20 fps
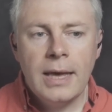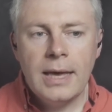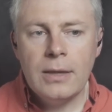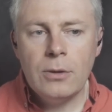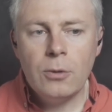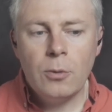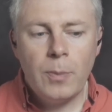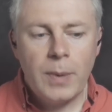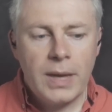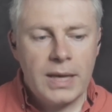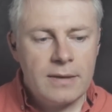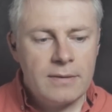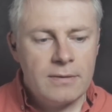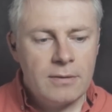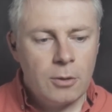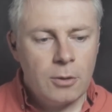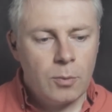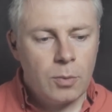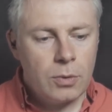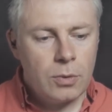Et donc, par
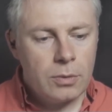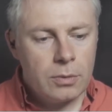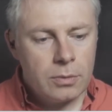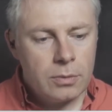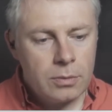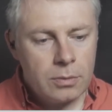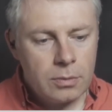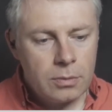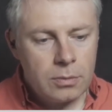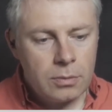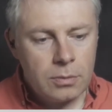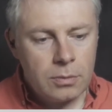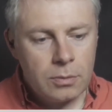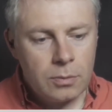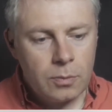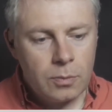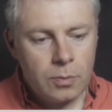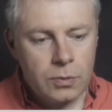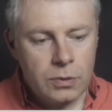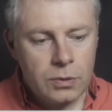exemple,
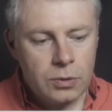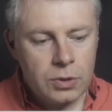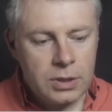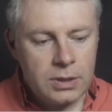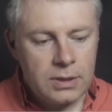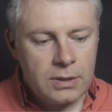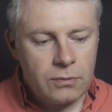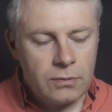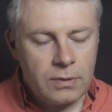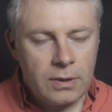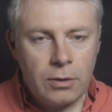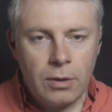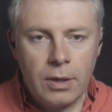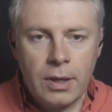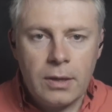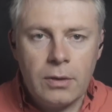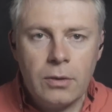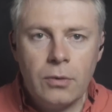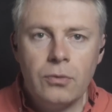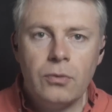euh, ce que je disais tout à
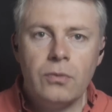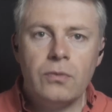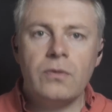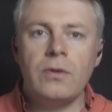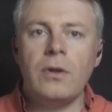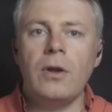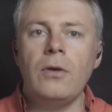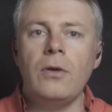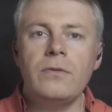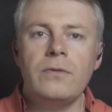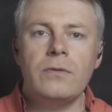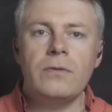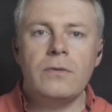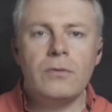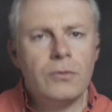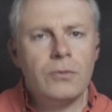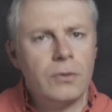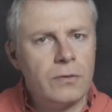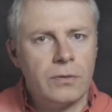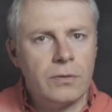l'heure, hein, quand on se lance,
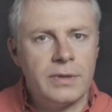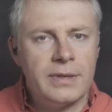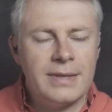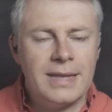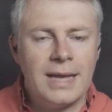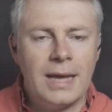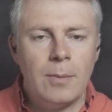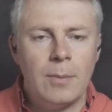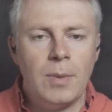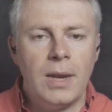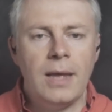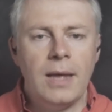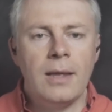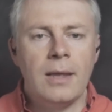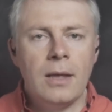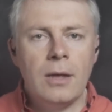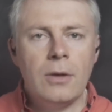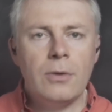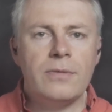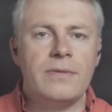si on est sur des terrains plats,
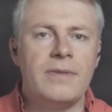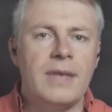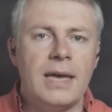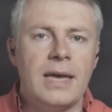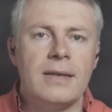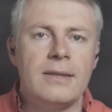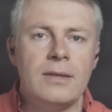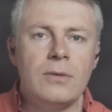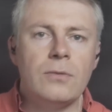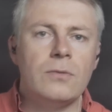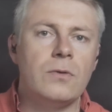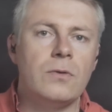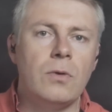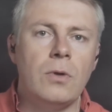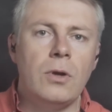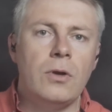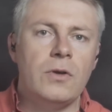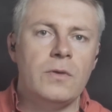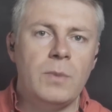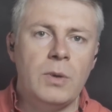on s'est arrêté, on se
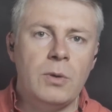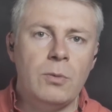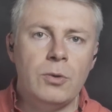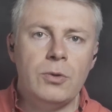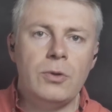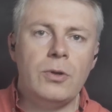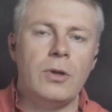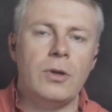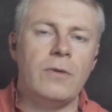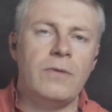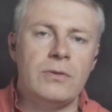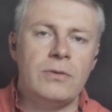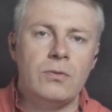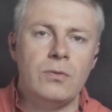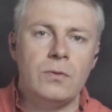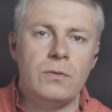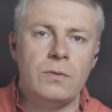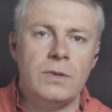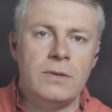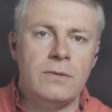relance, ben, le moteur va
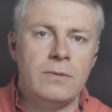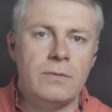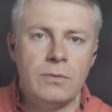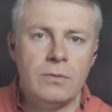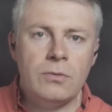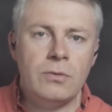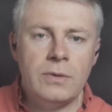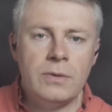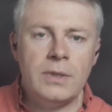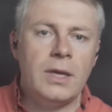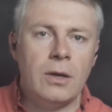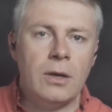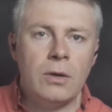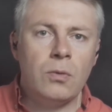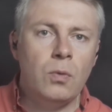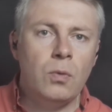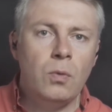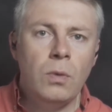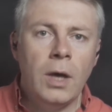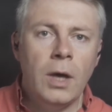tout de suite donner un
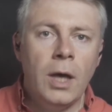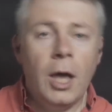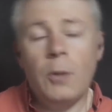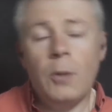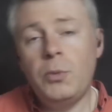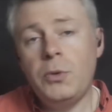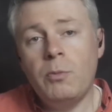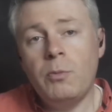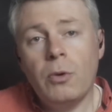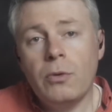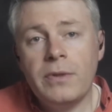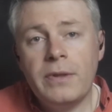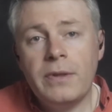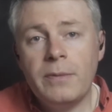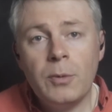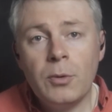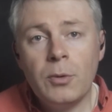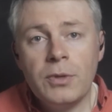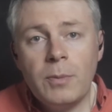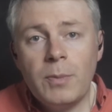coup. Et puis, bon,
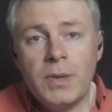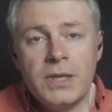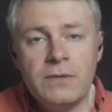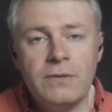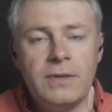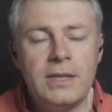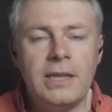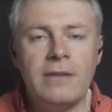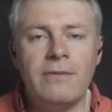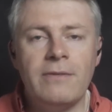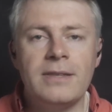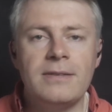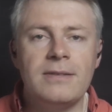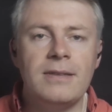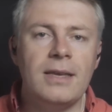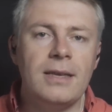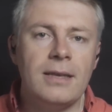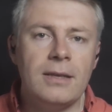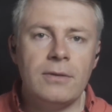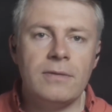on, dépasse vite les
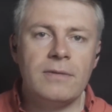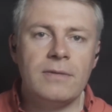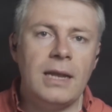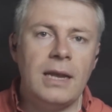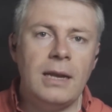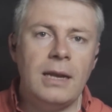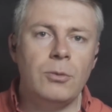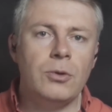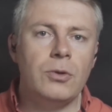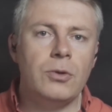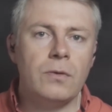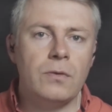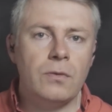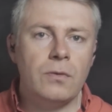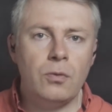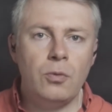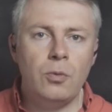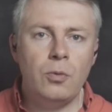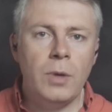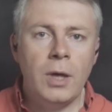25 et dans ce cas-là, le moteur
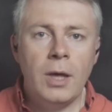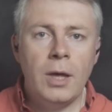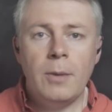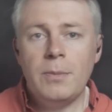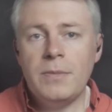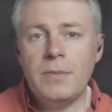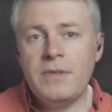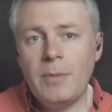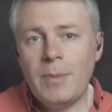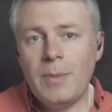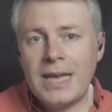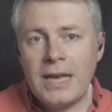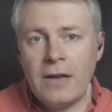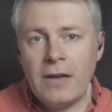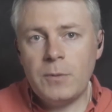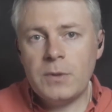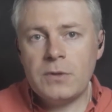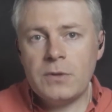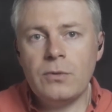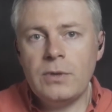se coupe. Mais c'est pas
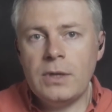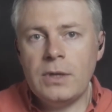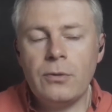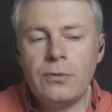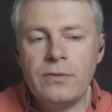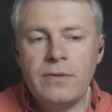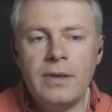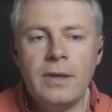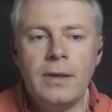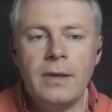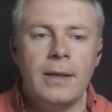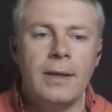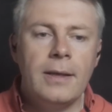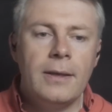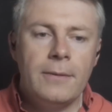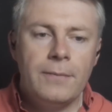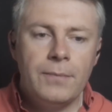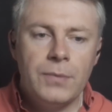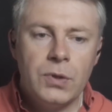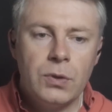grave parce qu'on est lancé.
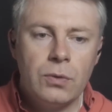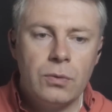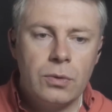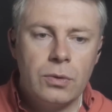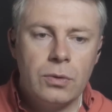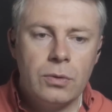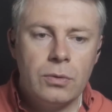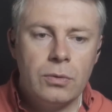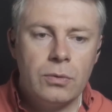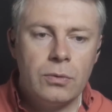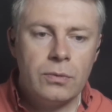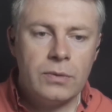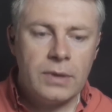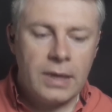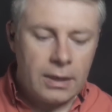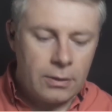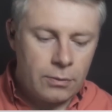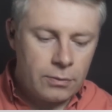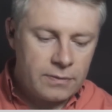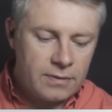C'est ça, donc, euh, on,
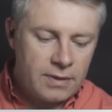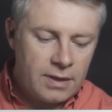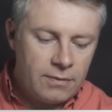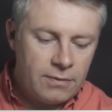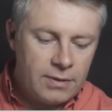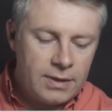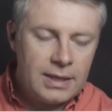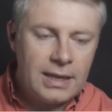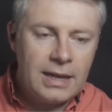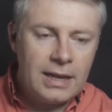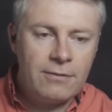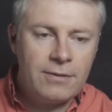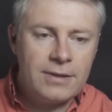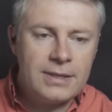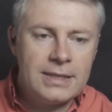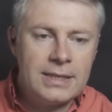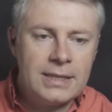a, on s'est évité la fête.